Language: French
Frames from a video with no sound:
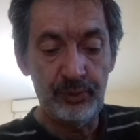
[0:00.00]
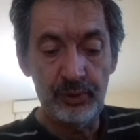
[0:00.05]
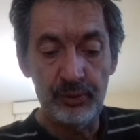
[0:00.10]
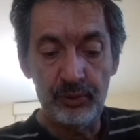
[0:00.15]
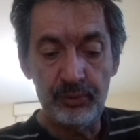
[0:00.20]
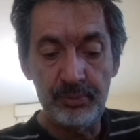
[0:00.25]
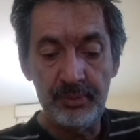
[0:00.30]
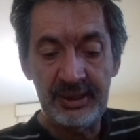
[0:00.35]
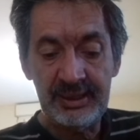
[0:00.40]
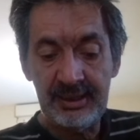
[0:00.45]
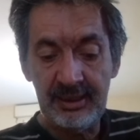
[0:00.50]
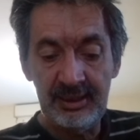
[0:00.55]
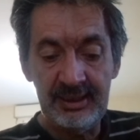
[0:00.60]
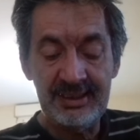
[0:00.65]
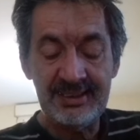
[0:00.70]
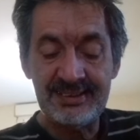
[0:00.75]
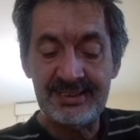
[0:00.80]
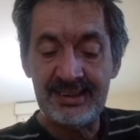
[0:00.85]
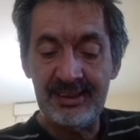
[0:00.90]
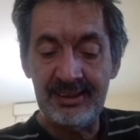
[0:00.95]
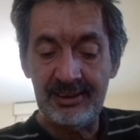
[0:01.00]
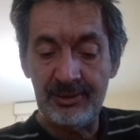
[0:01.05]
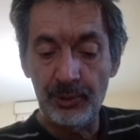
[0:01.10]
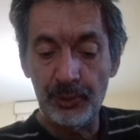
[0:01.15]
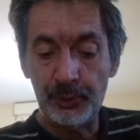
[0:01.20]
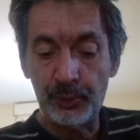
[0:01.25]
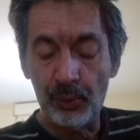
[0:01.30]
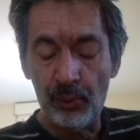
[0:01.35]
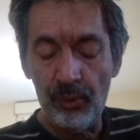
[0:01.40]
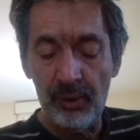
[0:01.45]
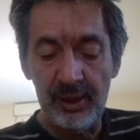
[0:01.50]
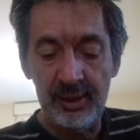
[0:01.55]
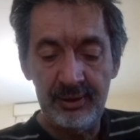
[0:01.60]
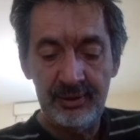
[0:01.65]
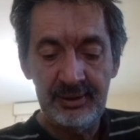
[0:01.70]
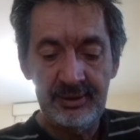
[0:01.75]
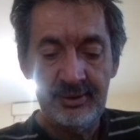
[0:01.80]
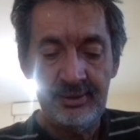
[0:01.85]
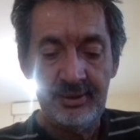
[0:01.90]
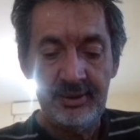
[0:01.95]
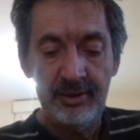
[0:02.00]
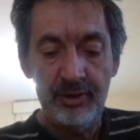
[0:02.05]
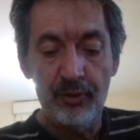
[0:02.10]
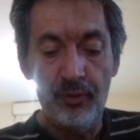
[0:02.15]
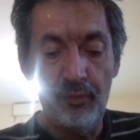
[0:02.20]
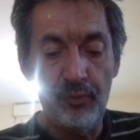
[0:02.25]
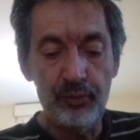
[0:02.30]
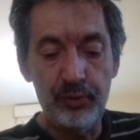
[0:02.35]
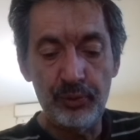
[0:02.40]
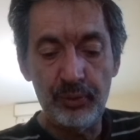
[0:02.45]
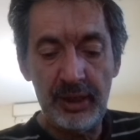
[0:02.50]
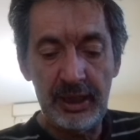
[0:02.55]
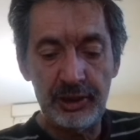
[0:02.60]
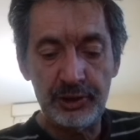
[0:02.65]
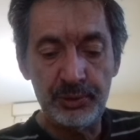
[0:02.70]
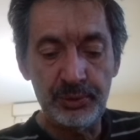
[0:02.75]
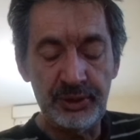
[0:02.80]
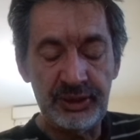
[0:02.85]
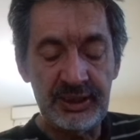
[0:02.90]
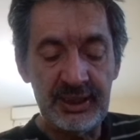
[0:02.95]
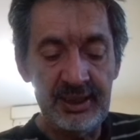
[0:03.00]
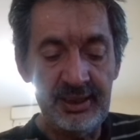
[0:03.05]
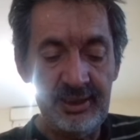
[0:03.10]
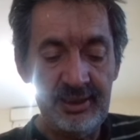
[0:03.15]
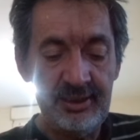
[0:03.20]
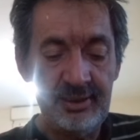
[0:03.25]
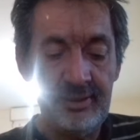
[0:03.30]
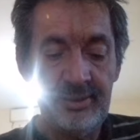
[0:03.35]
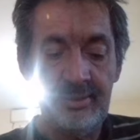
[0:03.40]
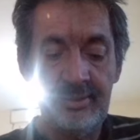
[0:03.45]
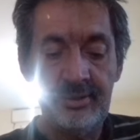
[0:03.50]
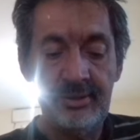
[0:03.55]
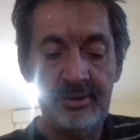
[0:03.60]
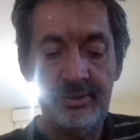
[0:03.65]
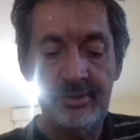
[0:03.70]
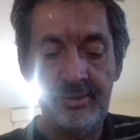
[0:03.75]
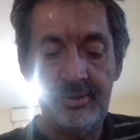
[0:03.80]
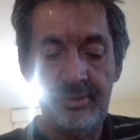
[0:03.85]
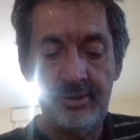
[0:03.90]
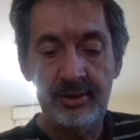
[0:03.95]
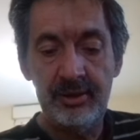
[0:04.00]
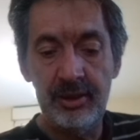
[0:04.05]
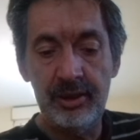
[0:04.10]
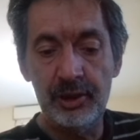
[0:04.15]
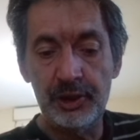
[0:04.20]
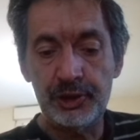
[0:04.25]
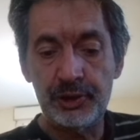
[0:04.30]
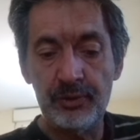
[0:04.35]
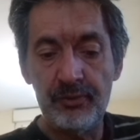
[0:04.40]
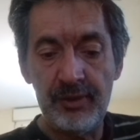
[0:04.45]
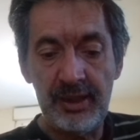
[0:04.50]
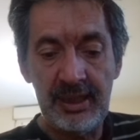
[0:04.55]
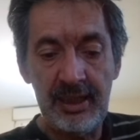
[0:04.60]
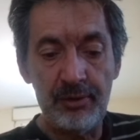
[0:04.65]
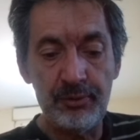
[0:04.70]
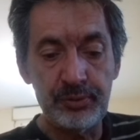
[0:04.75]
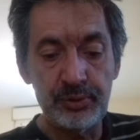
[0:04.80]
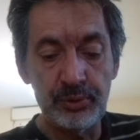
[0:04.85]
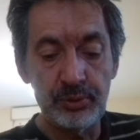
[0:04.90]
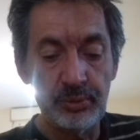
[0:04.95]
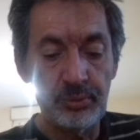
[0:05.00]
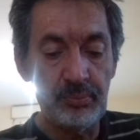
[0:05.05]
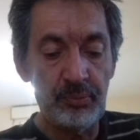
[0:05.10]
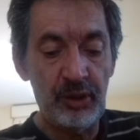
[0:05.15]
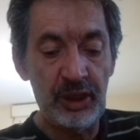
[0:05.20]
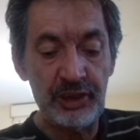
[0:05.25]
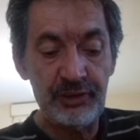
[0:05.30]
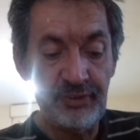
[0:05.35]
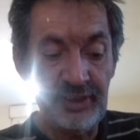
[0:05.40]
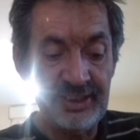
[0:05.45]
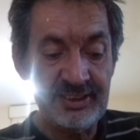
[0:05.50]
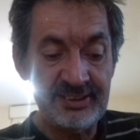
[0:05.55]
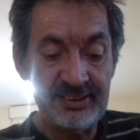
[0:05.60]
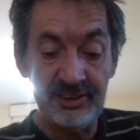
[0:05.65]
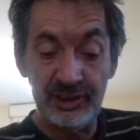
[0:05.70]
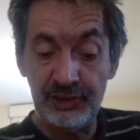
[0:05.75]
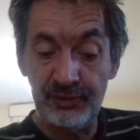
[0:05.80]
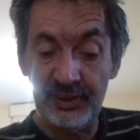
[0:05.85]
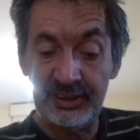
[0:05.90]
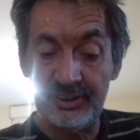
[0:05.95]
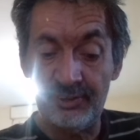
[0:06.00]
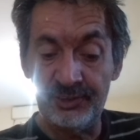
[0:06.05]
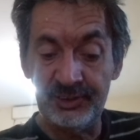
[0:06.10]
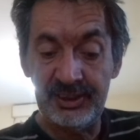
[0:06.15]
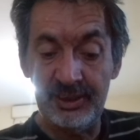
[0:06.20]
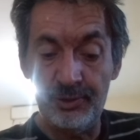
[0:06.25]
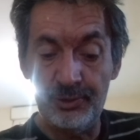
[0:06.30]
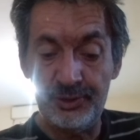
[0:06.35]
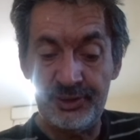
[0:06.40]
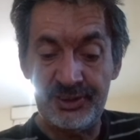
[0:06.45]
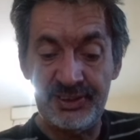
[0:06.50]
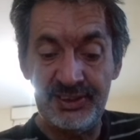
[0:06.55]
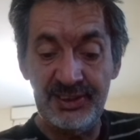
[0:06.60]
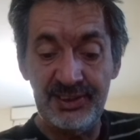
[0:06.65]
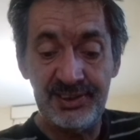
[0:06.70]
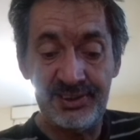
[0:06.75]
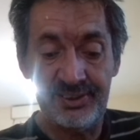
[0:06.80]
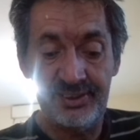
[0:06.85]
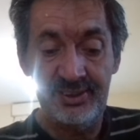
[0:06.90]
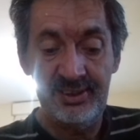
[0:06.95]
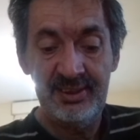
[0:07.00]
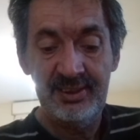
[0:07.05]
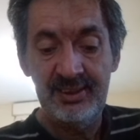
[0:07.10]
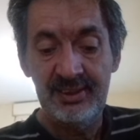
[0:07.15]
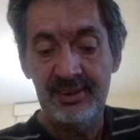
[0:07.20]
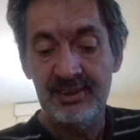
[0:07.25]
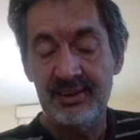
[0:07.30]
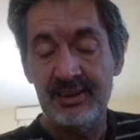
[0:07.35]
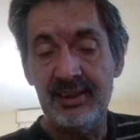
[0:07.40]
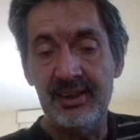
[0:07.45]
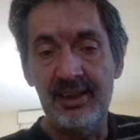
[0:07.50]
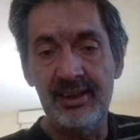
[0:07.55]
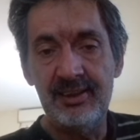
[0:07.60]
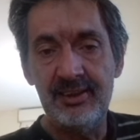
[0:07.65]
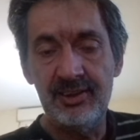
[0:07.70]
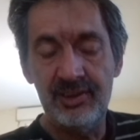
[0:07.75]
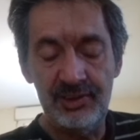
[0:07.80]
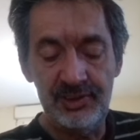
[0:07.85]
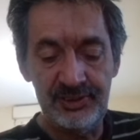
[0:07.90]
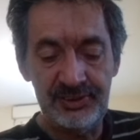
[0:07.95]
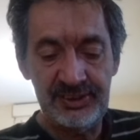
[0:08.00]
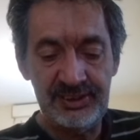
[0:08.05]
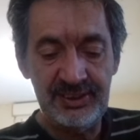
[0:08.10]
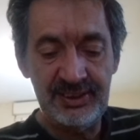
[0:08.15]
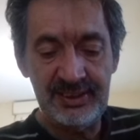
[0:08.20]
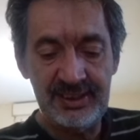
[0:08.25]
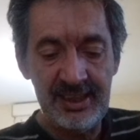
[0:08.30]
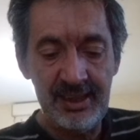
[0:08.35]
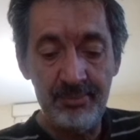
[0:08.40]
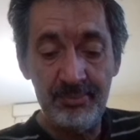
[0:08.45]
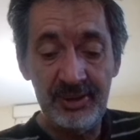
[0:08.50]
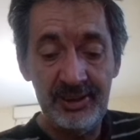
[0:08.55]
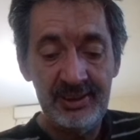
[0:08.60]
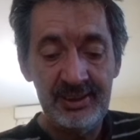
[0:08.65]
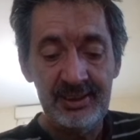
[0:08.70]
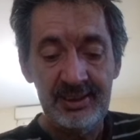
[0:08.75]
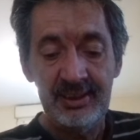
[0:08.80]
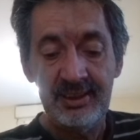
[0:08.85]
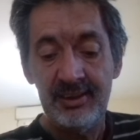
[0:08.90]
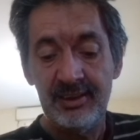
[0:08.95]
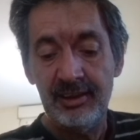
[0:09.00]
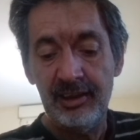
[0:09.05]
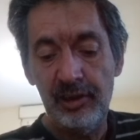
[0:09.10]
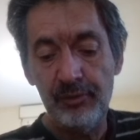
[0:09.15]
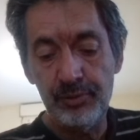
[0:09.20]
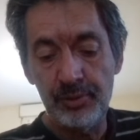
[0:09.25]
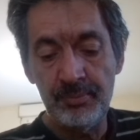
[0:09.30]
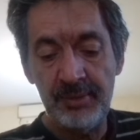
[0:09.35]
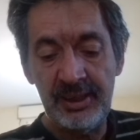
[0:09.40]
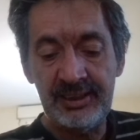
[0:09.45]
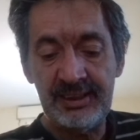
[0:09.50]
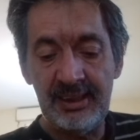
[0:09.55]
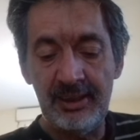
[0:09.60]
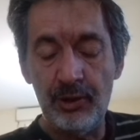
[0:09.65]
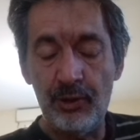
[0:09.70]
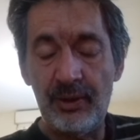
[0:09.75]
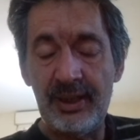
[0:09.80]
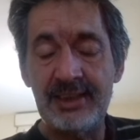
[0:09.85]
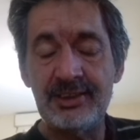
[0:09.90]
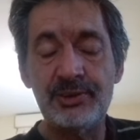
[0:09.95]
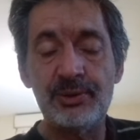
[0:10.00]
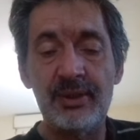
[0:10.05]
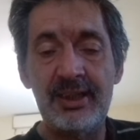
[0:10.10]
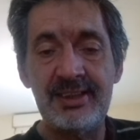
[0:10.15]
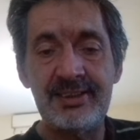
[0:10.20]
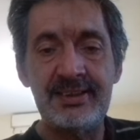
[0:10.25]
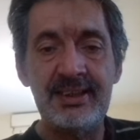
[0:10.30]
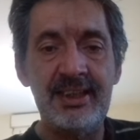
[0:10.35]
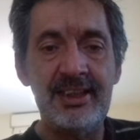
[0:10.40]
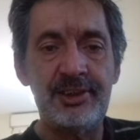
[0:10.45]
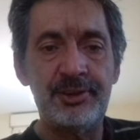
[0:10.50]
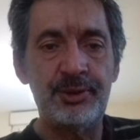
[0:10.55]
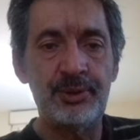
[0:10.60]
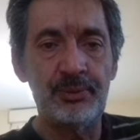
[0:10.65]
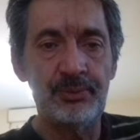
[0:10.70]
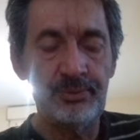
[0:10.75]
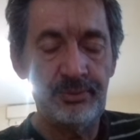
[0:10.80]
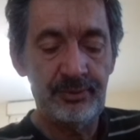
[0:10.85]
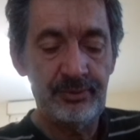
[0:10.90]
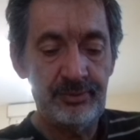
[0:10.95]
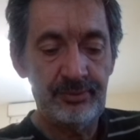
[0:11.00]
Vous mettez les 5, le 3. Vous rajoutez un cheval à vous. Moi, je vais, je vais tenter le 6 hein, en sixième et vous mettez le reste de la sélection